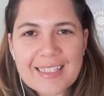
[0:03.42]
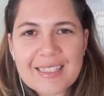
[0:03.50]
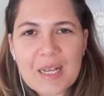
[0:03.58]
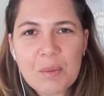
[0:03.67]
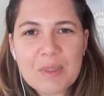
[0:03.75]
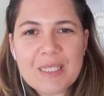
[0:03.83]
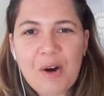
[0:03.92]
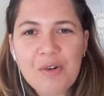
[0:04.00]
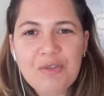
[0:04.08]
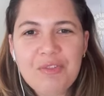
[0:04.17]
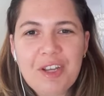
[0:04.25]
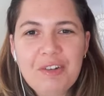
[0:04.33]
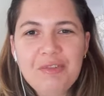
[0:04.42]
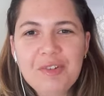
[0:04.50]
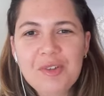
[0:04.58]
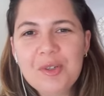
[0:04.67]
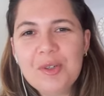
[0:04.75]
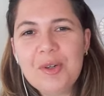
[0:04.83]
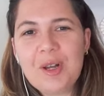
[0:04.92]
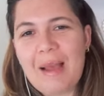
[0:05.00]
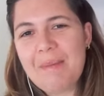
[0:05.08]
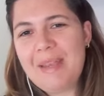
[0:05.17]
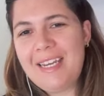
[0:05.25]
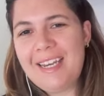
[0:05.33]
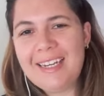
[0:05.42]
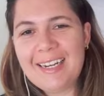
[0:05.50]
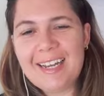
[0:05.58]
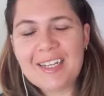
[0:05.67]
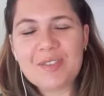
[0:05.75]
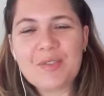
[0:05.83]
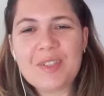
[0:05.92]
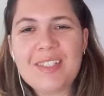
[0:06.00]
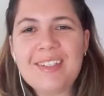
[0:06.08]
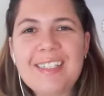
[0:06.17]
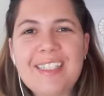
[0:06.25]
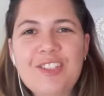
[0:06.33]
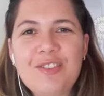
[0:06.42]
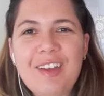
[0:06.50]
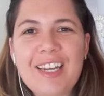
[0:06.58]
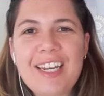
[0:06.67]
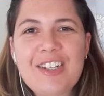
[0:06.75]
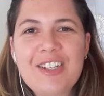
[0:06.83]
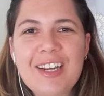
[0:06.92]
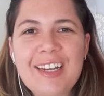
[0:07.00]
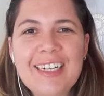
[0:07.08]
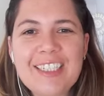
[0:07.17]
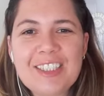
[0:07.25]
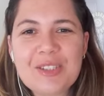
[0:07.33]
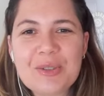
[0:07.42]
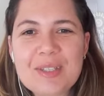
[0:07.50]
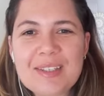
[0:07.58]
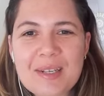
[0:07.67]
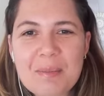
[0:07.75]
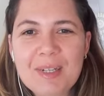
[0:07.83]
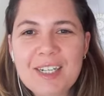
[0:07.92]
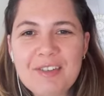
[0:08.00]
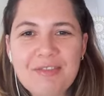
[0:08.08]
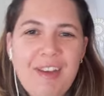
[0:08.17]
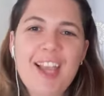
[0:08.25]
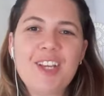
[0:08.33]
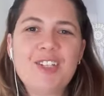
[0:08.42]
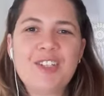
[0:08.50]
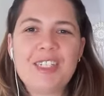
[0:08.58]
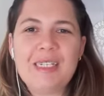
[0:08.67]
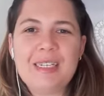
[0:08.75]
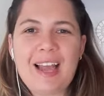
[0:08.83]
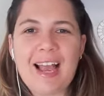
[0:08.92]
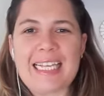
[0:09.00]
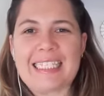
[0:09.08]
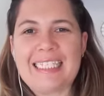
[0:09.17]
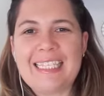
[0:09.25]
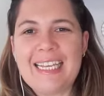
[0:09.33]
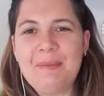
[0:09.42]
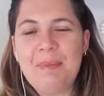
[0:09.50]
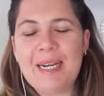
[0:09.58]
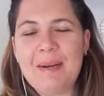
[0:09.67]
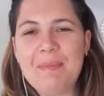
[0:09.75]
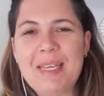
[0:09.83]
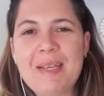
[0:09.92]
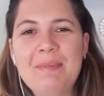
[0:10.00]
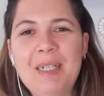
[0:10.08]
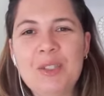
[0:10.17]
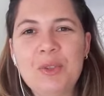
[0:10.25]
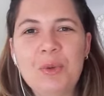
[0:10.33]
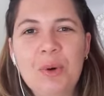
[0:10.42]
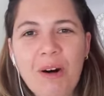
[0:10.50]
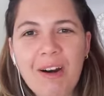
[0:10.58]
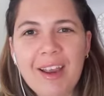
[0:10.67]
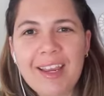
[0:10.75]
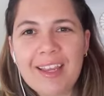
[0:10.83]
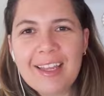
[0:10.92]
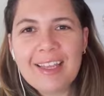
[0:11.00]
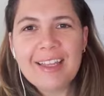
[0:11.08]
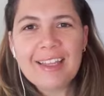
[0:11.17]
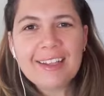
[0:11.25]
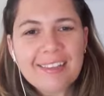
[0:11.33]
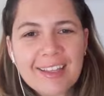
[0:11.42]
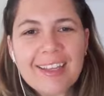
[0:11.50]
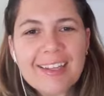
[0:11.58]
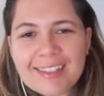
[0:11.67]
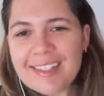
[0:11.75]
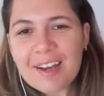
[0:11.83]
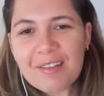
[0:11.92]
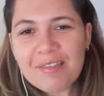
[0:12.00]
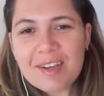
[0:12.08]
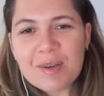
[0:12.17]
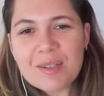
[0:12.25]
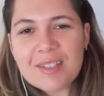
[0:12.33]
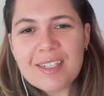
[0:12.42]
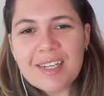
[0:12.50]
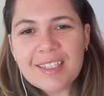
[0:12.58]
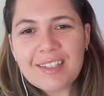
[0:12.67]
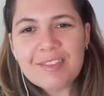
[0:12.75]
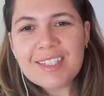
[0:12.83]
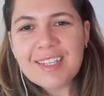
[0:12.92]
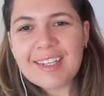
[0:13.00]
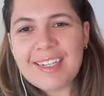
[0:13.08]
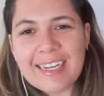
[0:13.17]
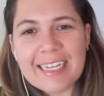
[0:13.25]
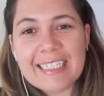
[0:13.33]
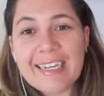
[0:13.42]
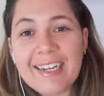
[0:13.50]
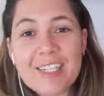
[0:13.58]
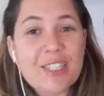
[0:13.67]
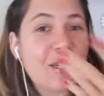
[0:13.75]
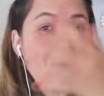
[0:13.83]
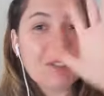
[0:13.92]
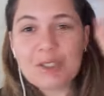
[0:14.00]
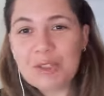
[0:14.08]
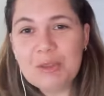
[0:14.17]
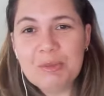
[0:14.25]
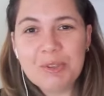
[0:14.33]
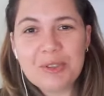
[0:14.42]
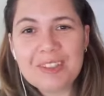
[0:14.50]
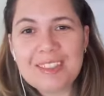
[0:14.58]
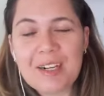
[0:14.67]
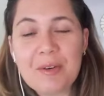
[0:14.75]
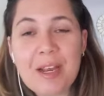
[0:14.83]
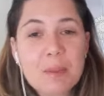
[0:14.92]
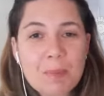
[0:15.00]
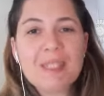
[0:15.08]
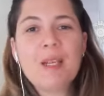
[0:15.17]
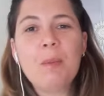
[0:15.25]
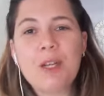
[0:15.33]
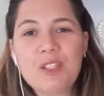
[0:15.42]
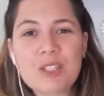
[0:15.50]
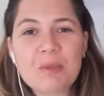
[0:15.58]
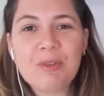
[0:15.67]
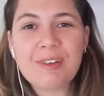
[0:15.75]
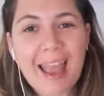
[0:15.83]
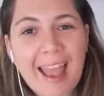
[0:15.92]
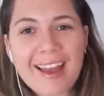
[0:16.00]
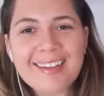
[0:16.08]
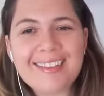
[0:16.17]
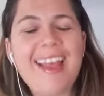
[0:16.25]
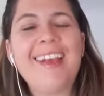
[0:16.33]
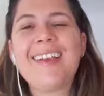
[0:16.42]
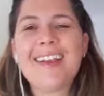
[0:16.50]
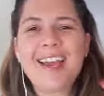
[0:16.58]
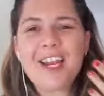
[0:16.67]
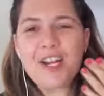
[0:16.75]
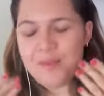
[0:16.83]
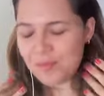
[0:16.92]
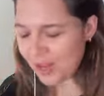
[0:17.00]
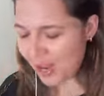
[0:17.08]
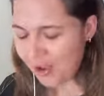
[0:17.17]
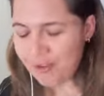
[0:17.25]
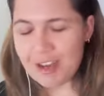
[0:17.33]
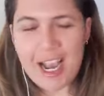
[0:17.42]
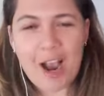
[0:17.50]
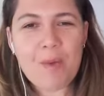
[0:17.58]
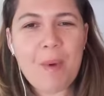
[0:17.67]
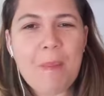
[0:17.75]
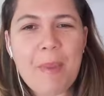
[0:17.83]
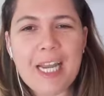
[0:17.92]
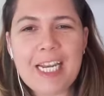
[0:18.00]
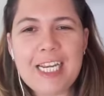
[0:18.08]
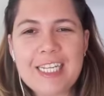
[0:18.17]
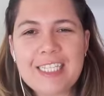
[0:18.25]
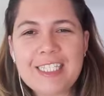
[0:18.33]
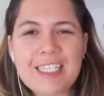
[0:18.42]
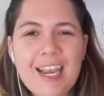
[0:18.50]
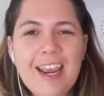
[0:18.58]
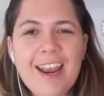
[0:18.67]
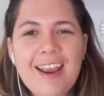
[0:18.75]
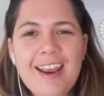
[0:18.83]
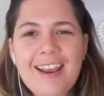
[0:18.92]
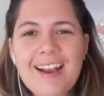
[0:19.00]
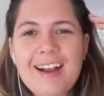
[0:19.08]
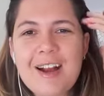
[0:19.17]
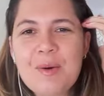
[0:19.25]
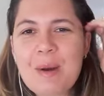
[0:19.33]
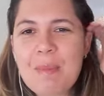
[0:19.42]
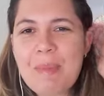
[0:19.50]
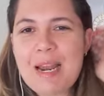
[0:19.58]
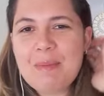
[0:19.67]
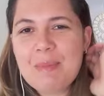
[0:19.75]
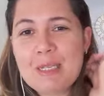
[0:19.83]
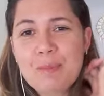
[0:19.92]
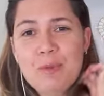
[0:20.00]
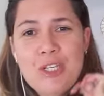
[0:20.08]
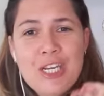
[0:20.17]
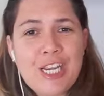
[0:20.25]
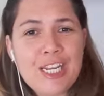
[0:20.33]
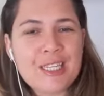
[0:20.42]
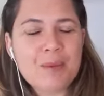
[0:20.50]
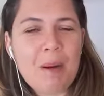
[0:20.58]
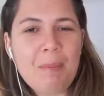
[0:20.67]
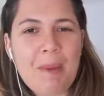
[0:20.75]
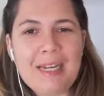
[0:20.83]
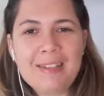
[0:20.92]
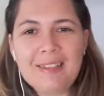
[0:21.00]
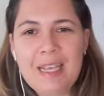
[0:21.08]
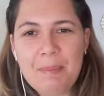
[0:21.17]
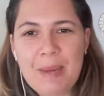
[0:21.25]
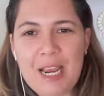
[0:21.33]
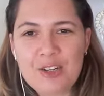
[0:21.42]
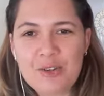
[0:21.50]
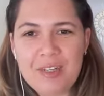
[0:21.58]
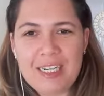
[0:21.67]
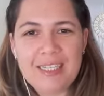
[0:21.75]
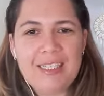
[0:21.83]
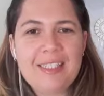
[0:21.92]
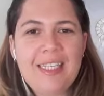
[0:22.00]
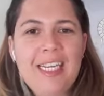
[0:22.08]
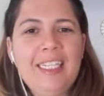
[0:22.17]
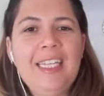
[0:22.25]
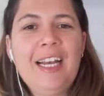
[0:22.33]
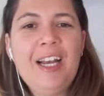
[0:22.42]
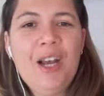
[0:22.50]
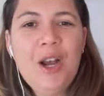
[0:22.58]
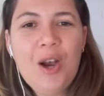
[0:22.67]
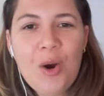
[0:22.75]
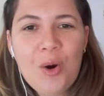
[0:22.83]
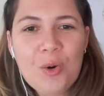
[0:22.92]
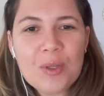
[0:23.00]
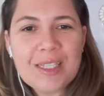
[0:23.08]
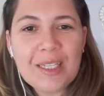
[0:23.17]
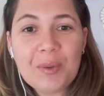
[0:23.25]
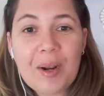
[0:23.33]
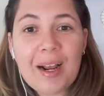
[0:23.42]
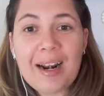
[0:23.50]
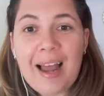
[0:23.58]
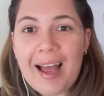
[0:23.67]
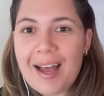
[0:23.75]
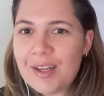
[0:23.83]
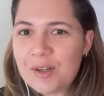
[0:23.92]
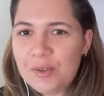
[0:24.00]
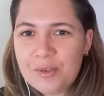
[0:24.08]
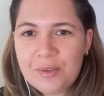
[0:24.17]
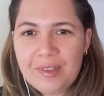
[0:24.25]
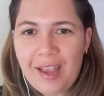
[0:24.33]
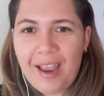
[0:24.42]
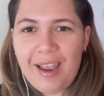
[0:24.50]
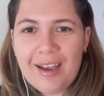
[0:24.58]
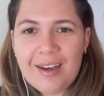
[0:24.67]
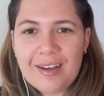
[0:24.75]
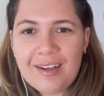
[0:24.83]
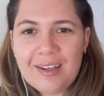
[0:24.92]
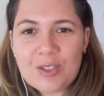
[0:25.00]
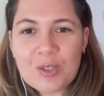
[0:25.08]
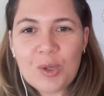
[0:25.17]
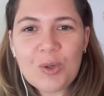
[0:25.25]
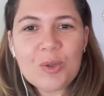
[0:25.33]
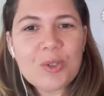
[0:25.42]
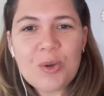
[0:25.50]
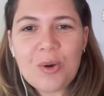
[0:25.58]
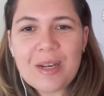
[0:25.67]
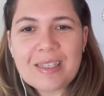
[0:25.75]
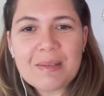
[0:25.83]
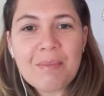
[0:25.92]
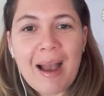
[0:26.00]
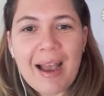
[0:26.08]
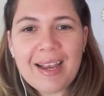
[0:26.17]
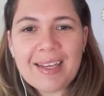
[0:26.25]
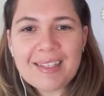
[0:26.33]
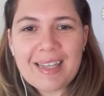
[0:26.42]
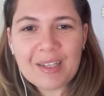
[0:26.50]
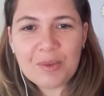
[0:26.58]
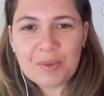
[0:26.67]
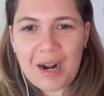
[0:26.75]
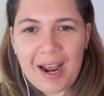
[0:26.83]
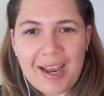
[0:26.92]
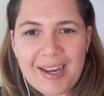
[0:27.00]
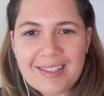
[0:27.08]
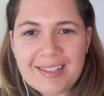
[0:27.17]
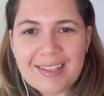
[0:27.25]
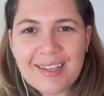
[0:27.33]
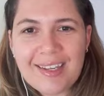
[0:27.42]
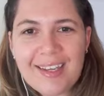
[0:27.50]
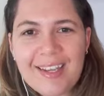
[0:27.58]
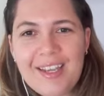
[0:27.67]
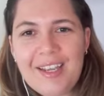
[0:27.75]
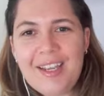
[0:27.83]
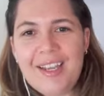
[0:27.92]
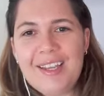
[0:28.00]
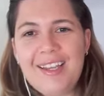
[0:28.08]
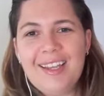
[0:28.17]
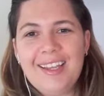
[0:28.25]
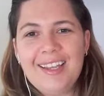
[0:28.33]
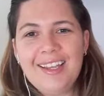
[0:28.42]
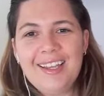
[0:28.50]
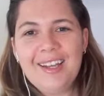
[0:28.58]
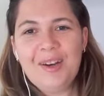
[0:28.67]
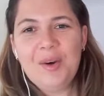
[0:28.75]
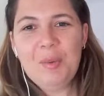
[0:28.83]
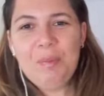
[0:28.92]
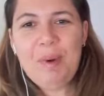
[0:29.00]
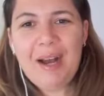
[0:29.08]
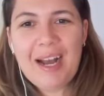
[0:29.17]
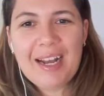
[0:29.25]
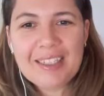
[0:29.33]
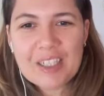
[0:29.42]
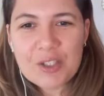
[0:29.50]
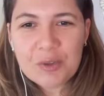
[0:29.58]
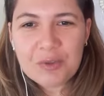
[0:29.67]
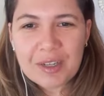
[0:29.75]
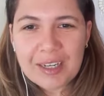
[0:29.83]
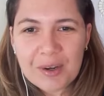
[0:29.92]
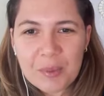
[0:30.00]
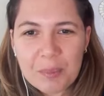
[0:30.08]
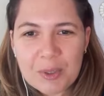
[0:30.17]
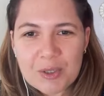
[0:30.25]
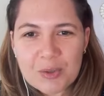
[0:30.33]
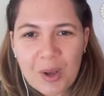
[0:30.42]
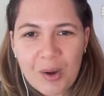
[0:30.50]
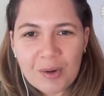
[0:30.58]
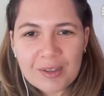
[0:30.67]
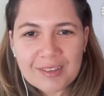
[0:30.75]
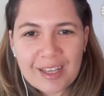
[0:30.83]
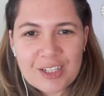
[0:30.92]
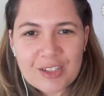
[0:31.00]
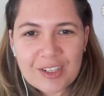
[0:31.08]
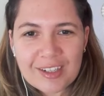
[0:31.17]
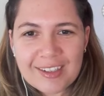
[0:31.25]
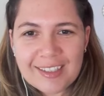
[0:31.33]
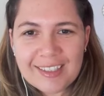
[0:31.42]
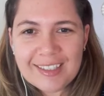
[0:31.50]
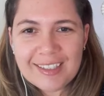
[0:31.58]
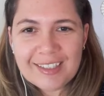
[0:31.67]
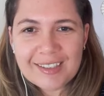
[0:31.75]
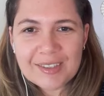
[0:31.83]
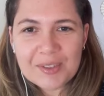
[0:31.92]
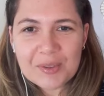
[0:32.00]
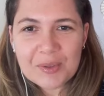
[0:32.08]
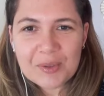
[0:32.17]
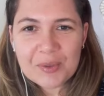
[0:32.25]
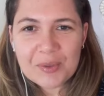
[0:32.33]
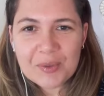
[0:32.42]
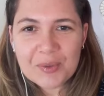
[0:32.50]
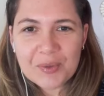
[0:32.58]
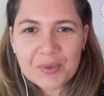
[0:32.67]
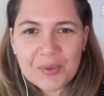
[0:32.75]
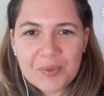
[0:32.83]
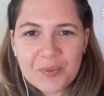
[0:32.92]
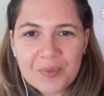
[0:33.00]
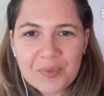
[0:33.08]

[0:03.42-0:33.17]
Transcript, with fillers: Estamos ao vivo! Olá meninas, vocês que estiverem chegando, se manifeste, acene para mim, manda um oi. Tem esse aviãozinho aqui, você clica nele e chama todo mundo que você conhece, especialmente as mulheres, né, que querem ficar com uma pele lisinha, uma pele mais bonita, uma pele sempre rejuvenescida, usando, claro, né, soluções mais naturais. Opa, deixa eu ver, pessoal que tá chegando.